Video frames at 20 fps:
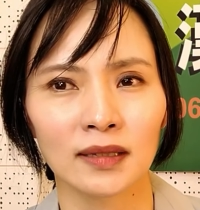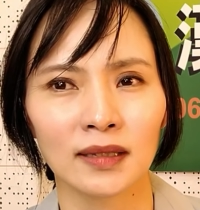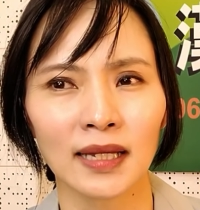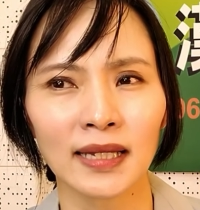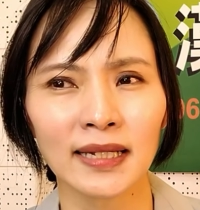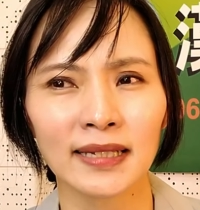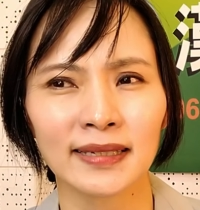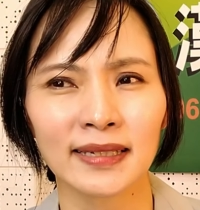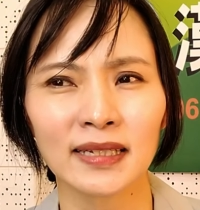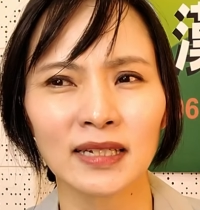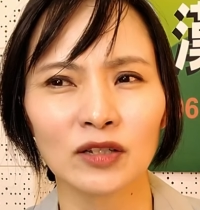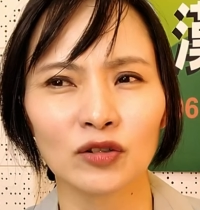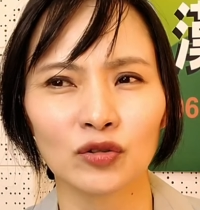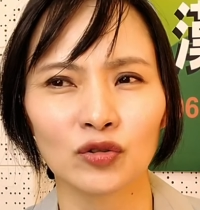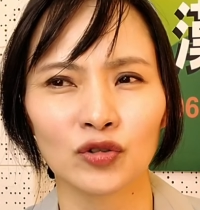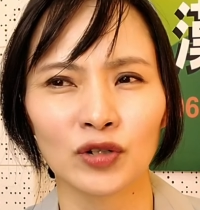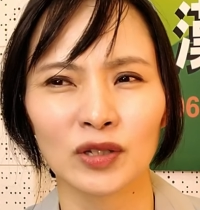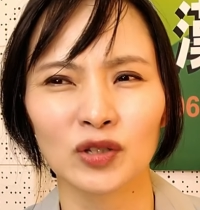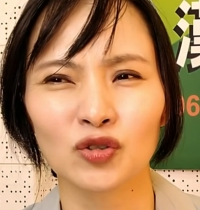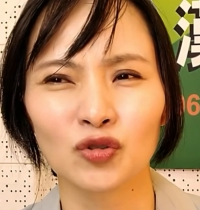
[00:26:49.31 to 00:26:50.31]
那你真的
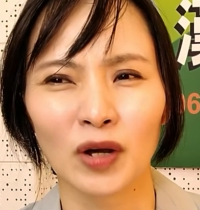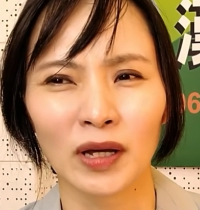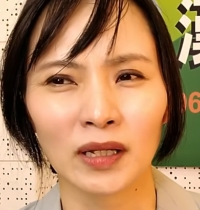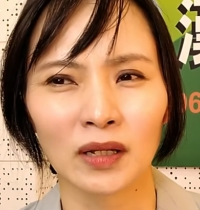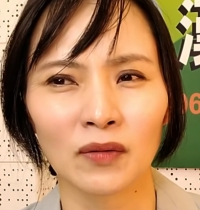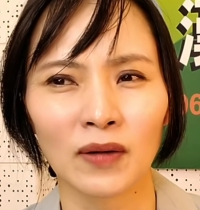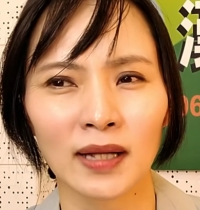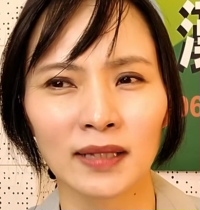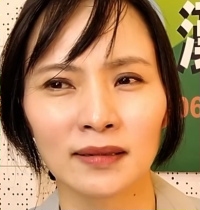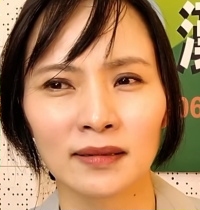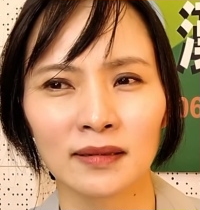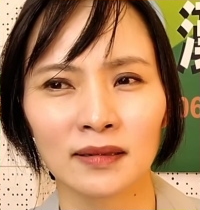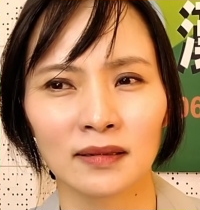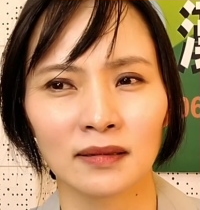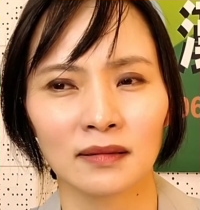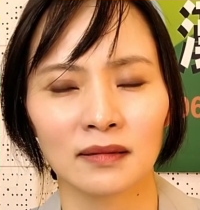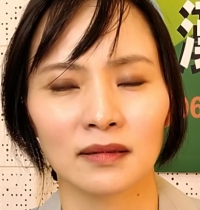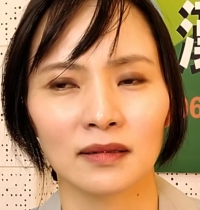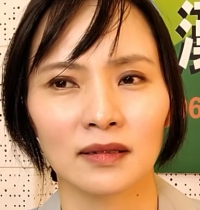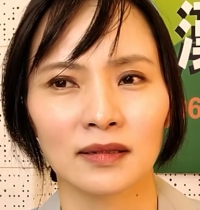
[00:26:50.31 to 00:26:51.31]
全传的话，其
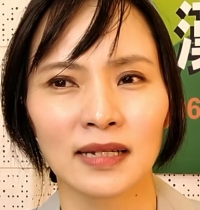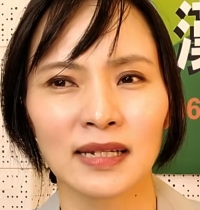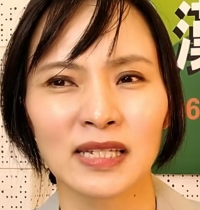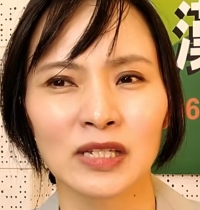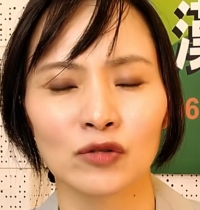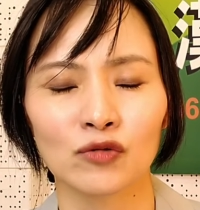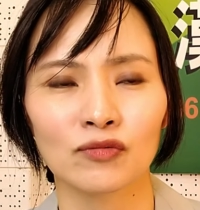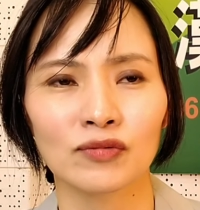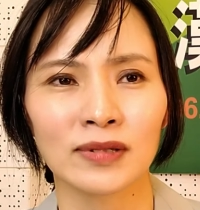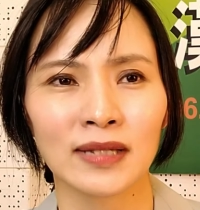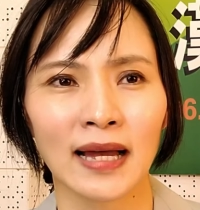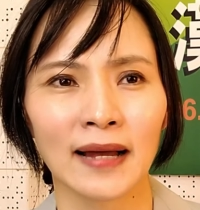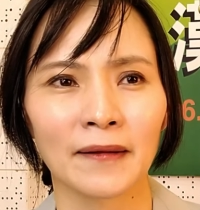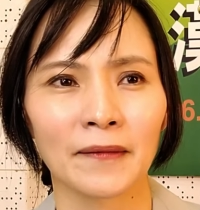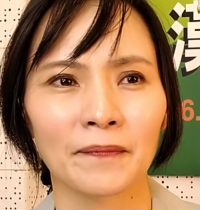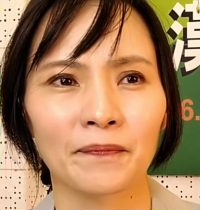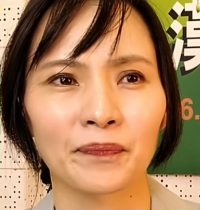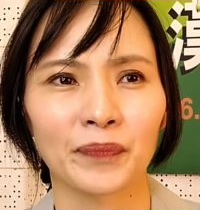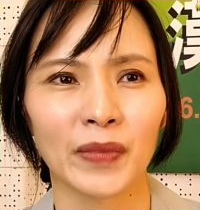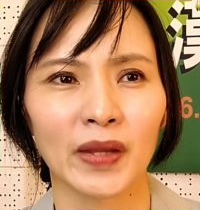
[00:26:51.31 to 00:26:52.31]
实，在实务
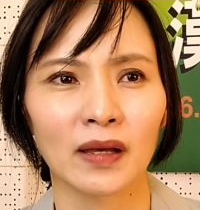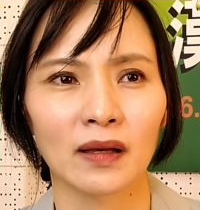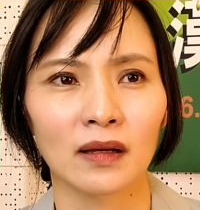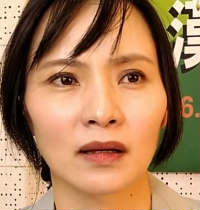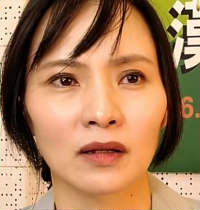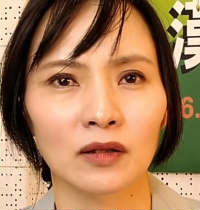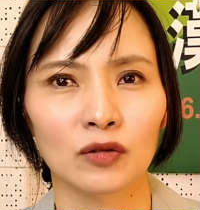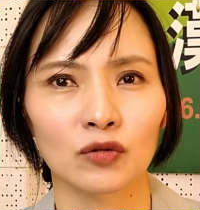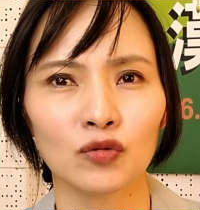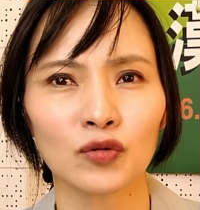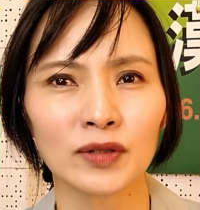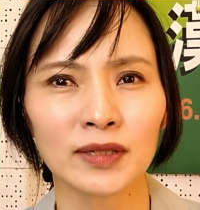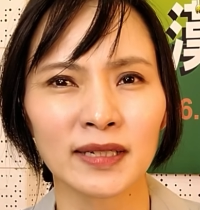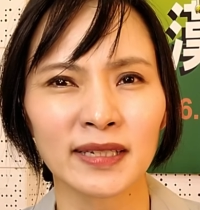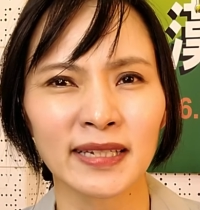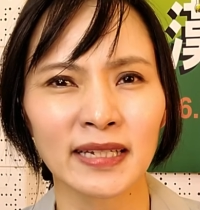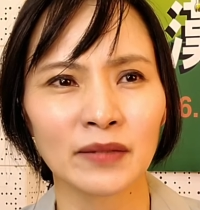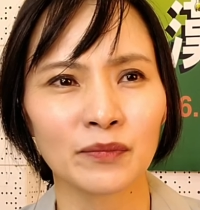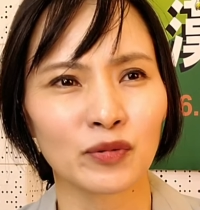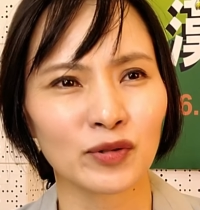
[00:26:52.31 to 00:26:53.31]
上，如果这
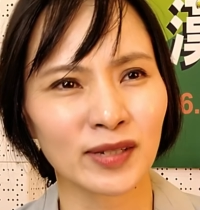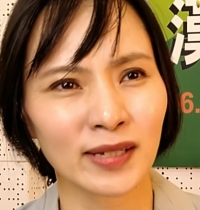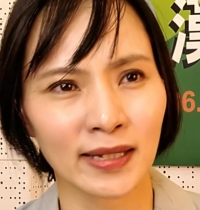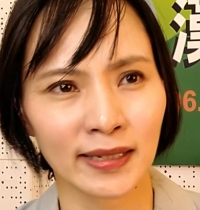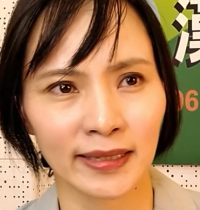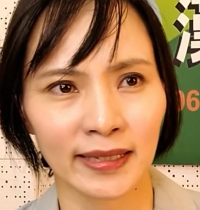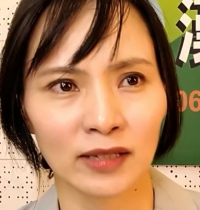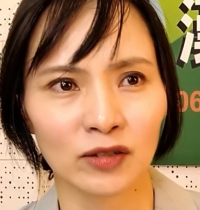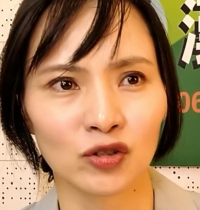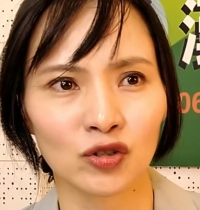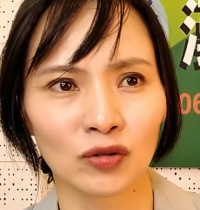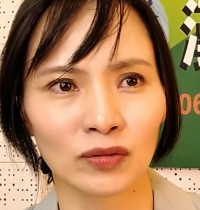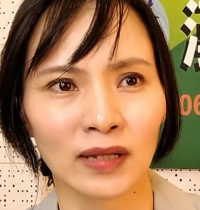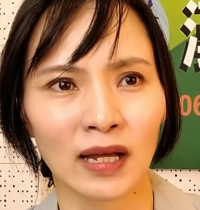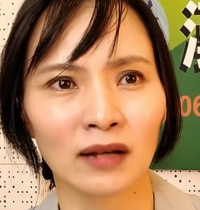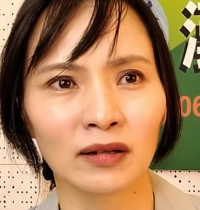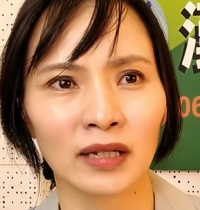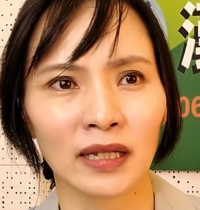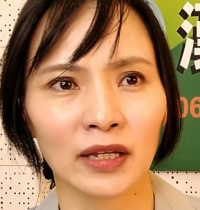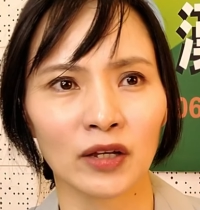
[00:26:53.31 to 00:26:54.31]
事情不是很严重，
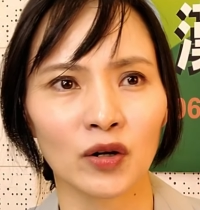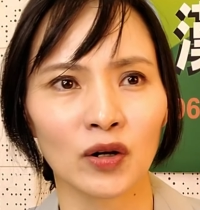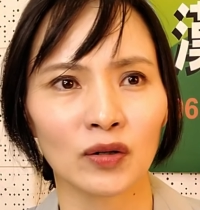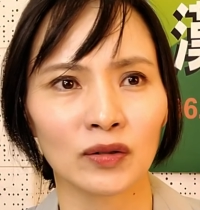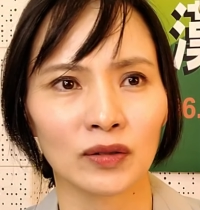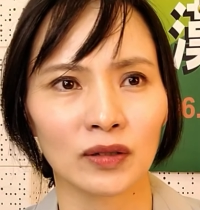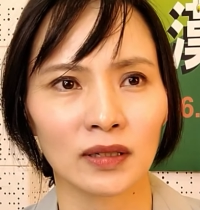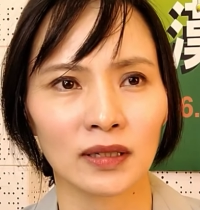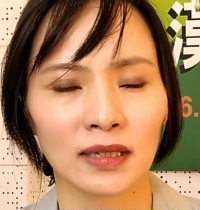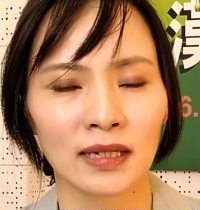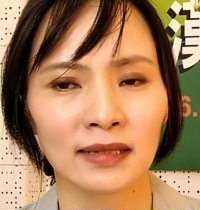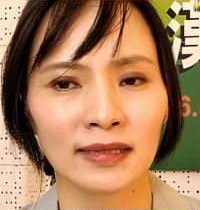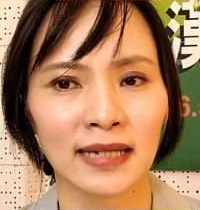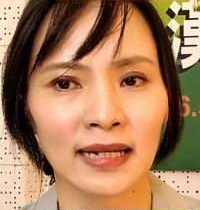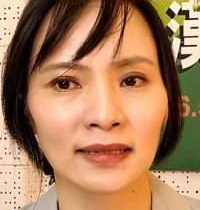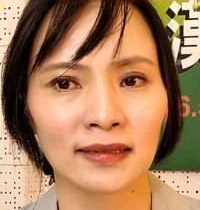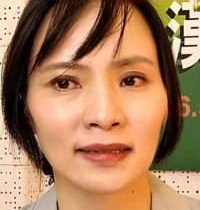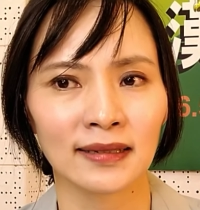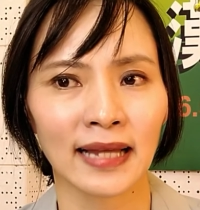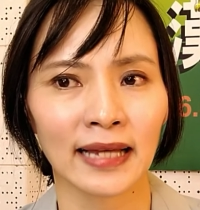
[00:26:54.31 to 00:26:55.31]
然后你又要这
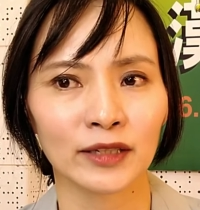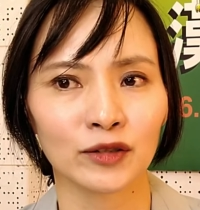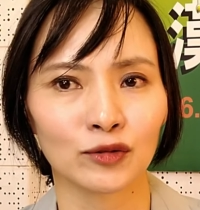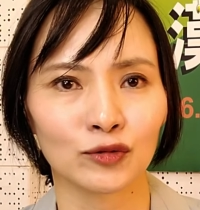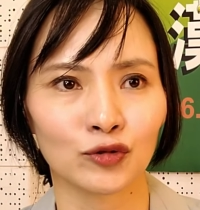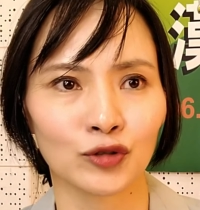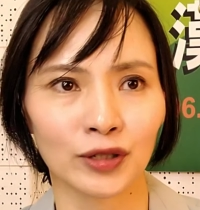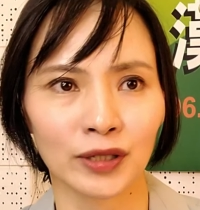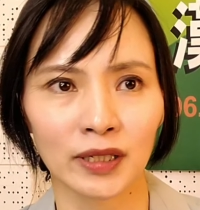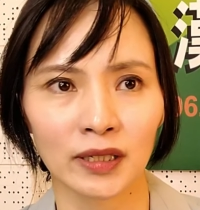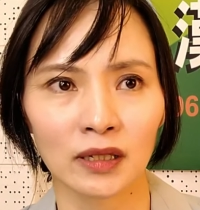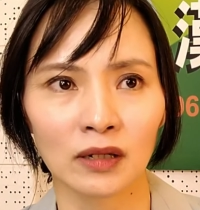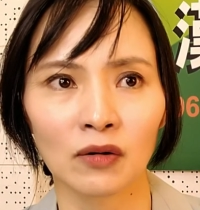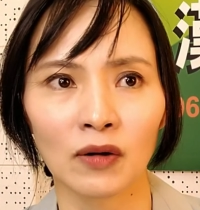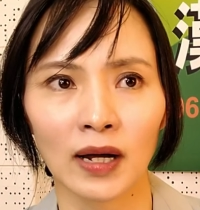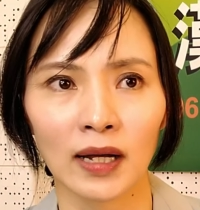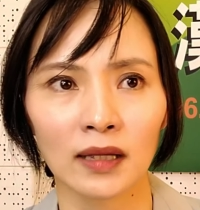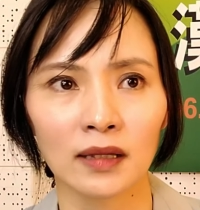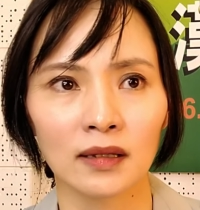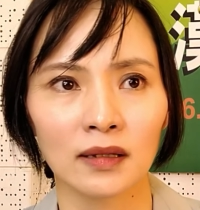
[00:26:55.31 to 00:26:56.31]
样子滥用权力的
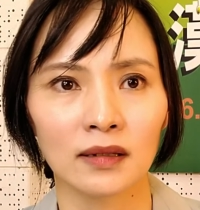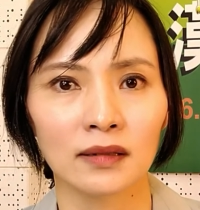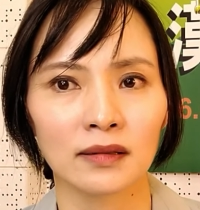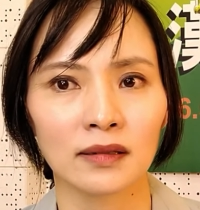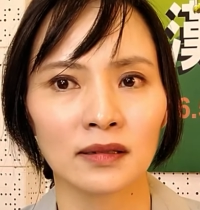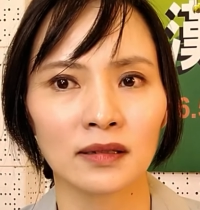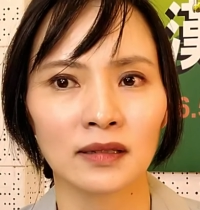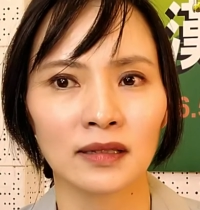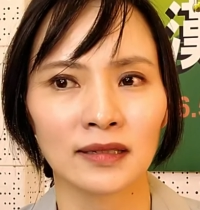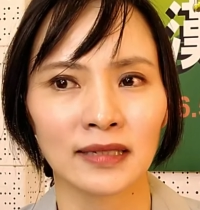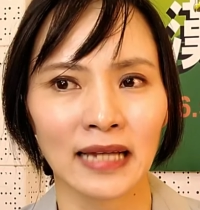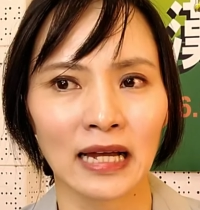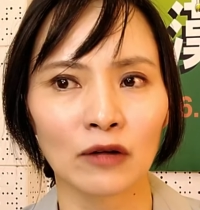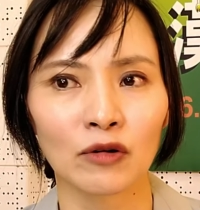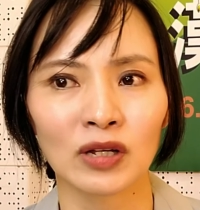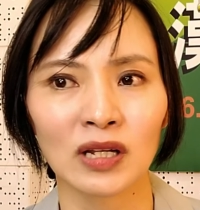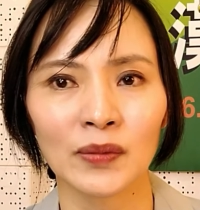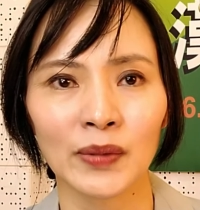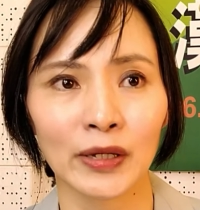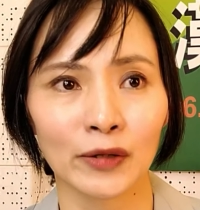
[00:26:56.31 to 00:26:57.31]
话，其实检察
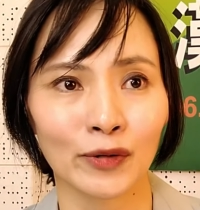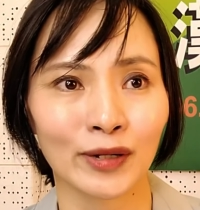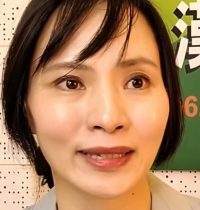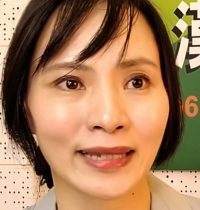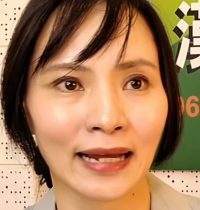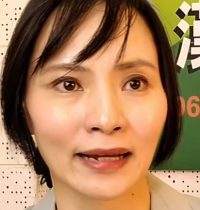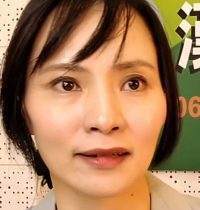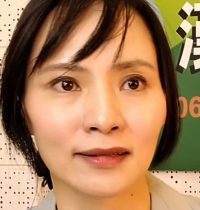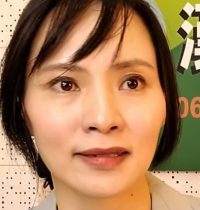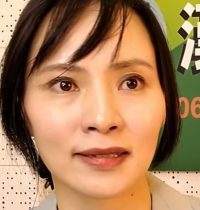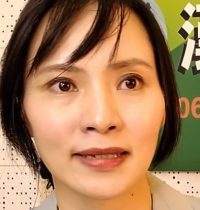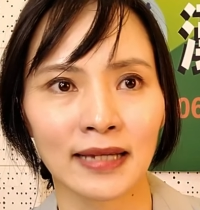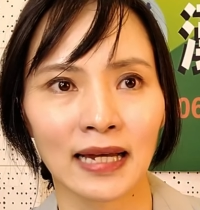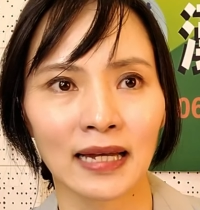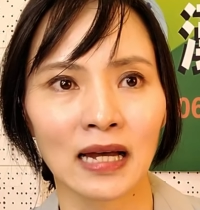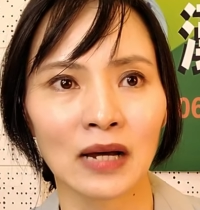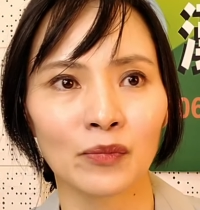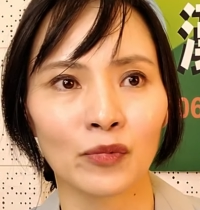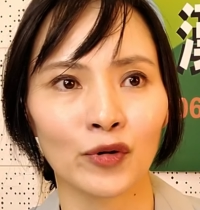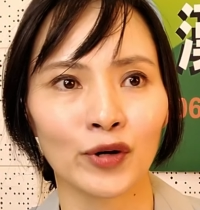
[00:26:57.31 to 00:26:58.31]
官那边也会挡一下，
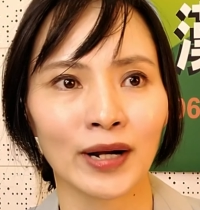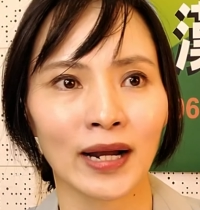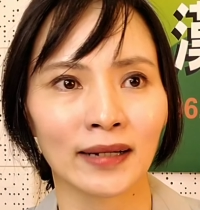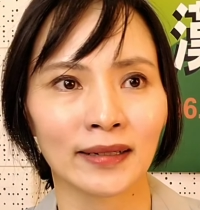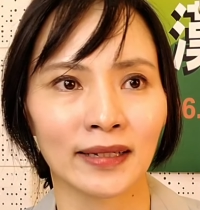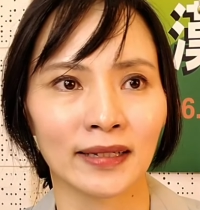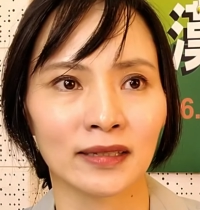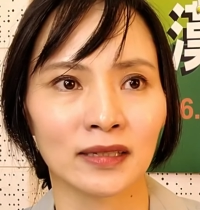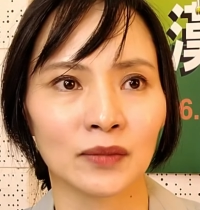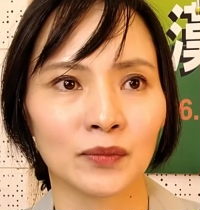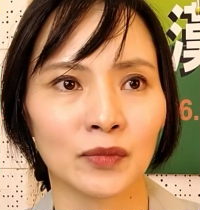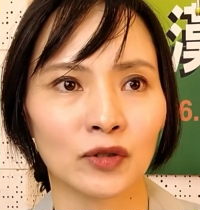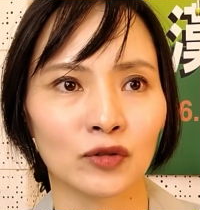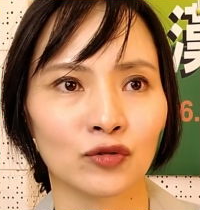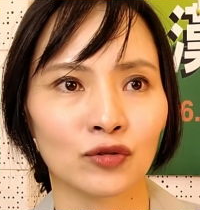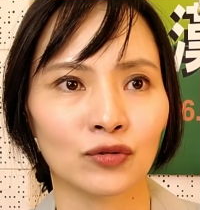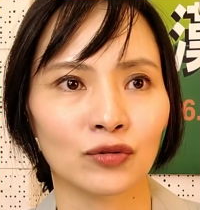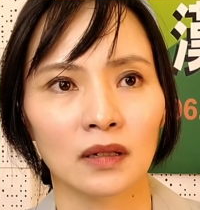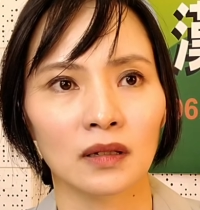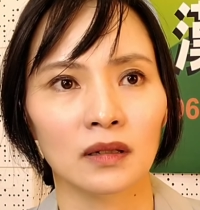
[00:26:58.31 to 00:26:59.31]
他不会让你这么
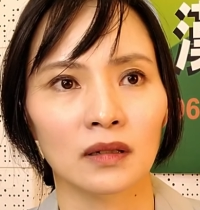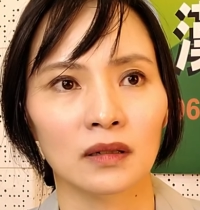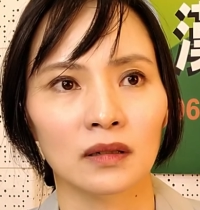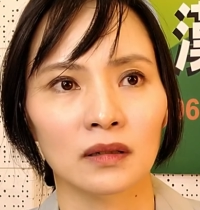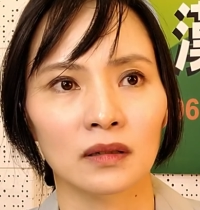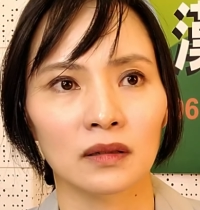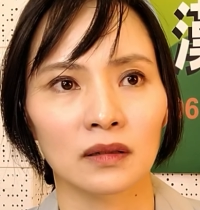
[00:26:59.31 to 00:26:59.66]
去。他也要